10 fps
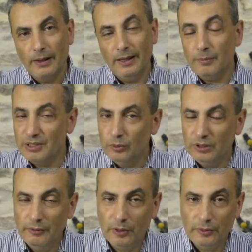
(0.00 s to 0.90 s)
Я
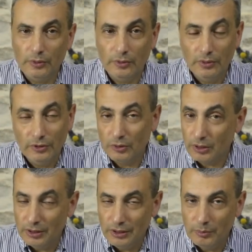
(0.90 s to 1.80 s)
абсолютно верю в то,
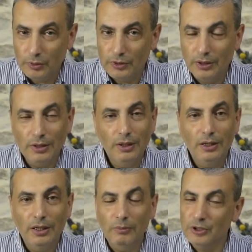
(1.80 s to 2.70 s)
что рано или поздно
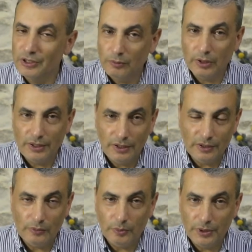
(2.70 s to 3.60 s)
большинство
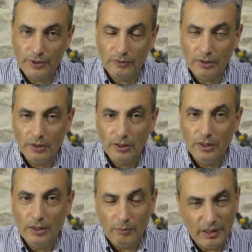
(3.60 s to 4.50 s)
российского общества
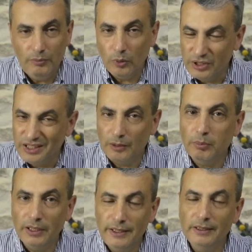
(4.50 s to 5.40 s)
поймет тех
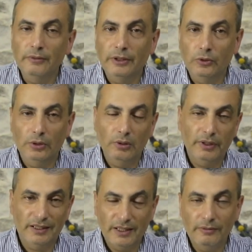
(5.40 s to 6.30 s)
политиков, которые
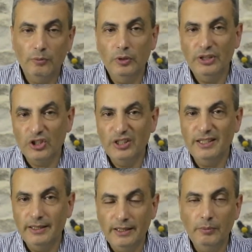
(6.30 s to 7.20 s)
говорят о свободе,
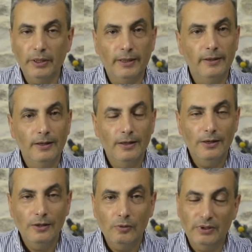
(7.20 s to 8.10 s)
жизни и мире.
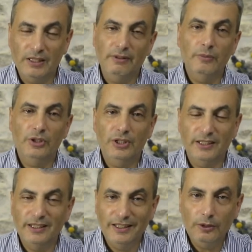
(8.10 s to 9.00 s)
У нас с вами
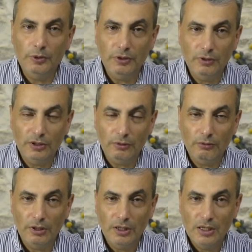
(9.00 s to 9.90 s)
сейчас три ключевые
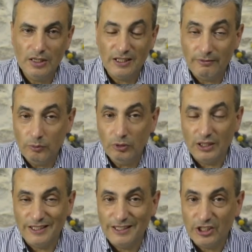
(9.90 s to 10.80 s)
слова.
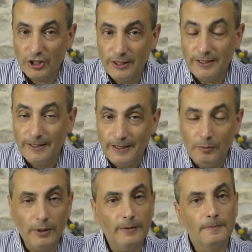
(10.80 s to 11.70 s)
Свобода, жизнь
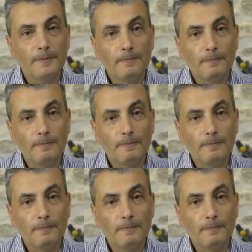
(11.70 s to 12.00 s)
и мир.